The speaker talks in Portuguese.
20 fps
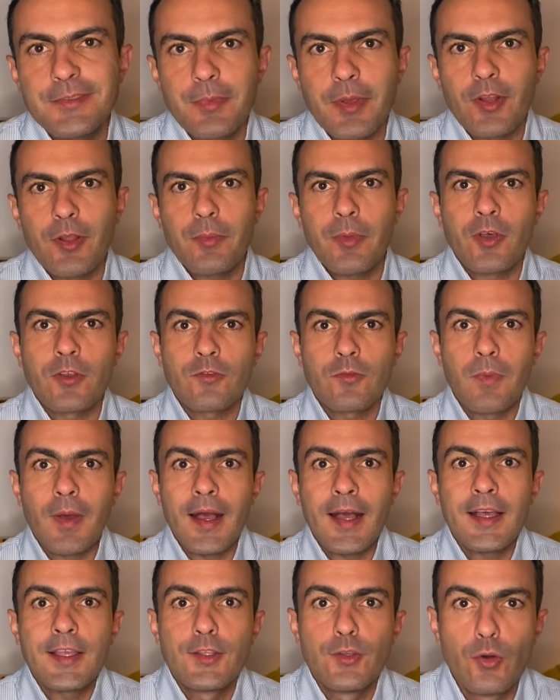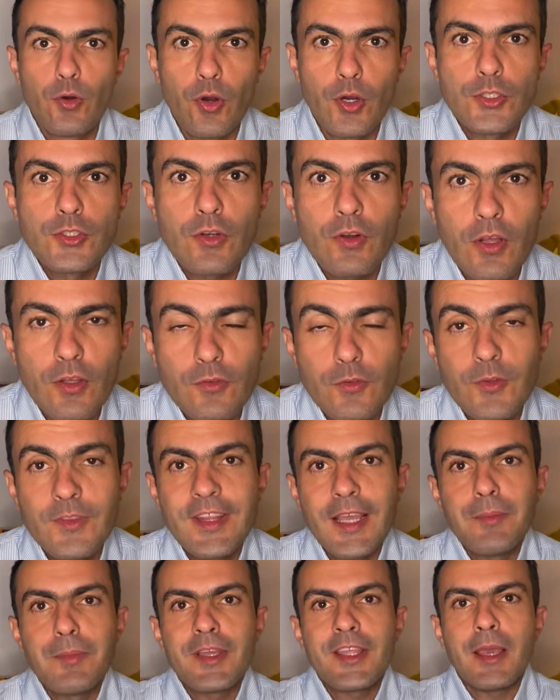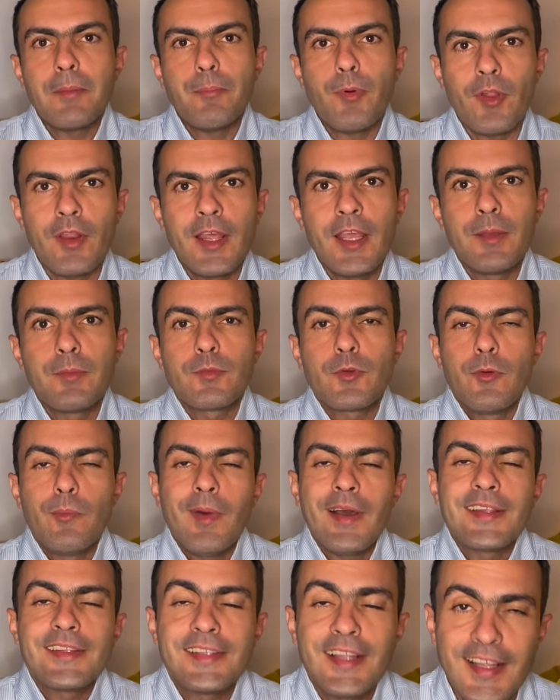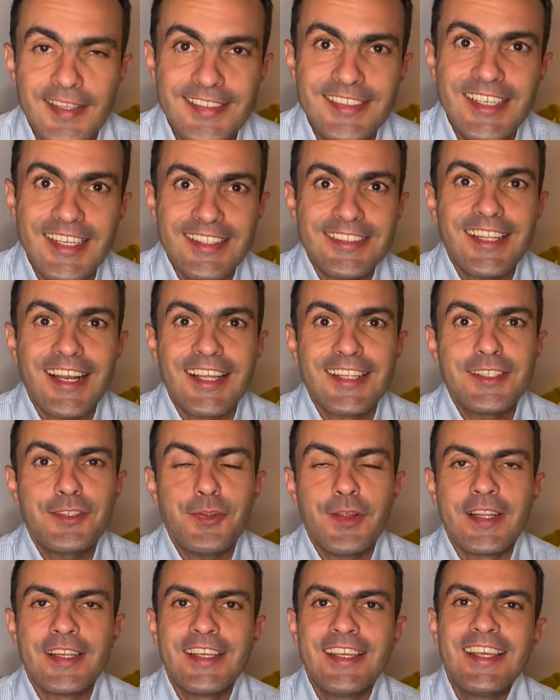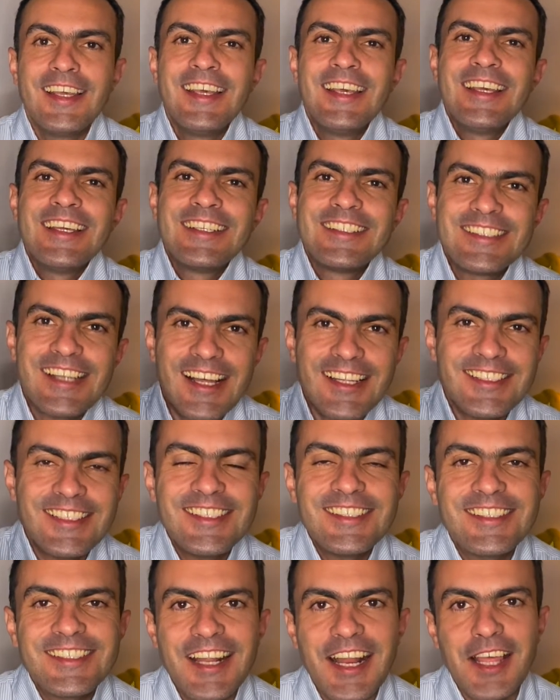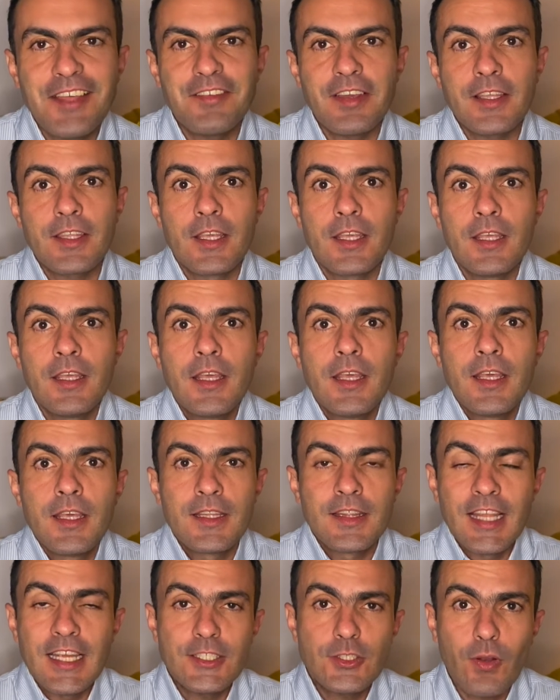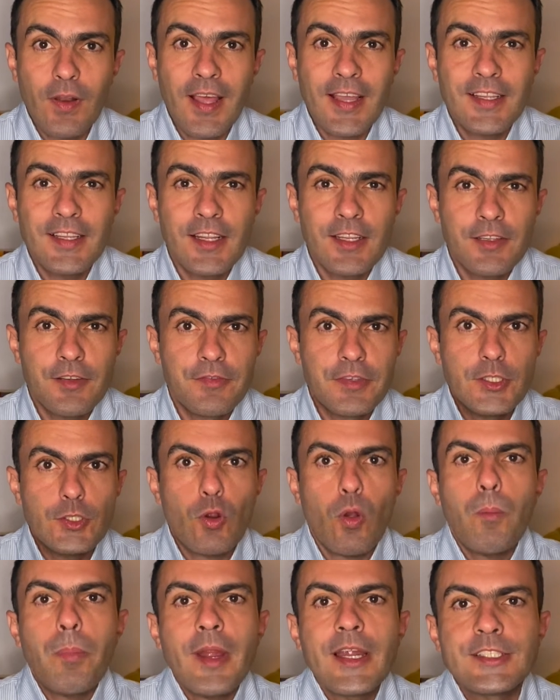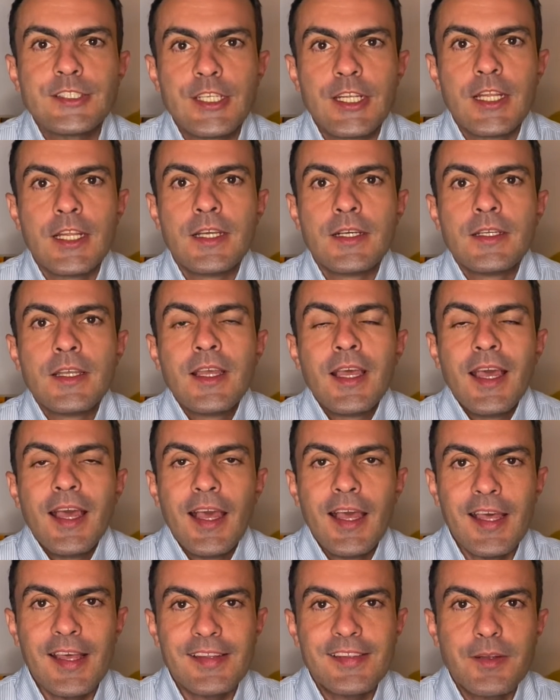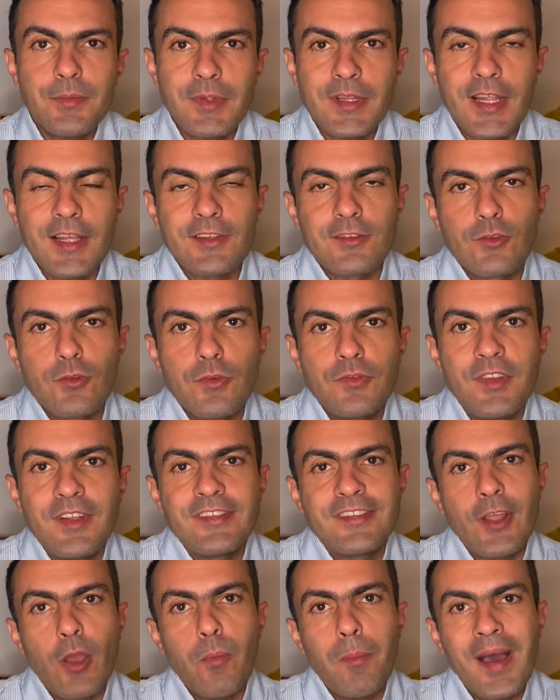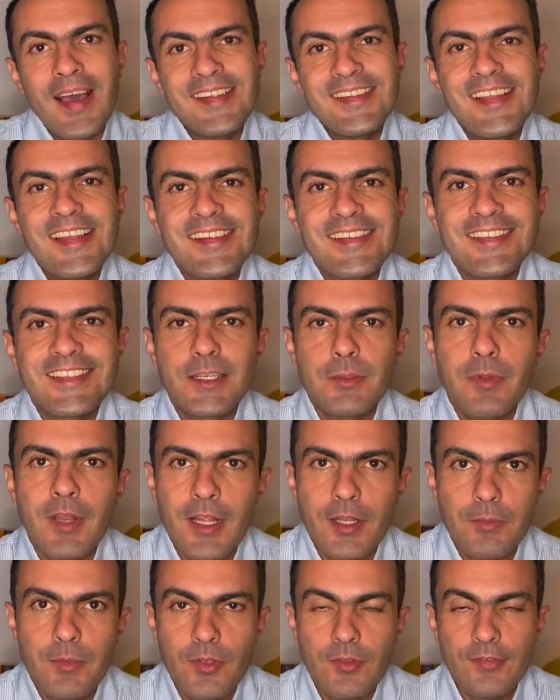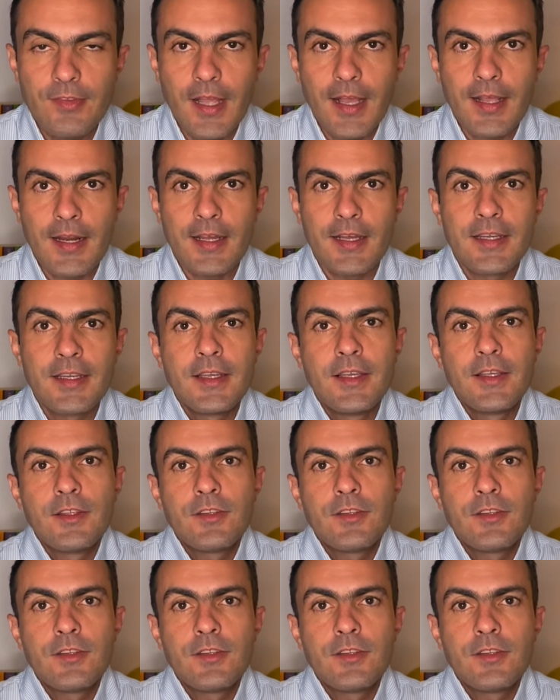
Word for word: Meu nome é Osmar e hoje o nosso tema aqui é polêmico. Mas antes de entrar nisso aí, já se inscreve aqui, deixa o like nesse vídeo e compartilha. Essa é uma das dúvidas que eu mais recebo lá no meu Instagram.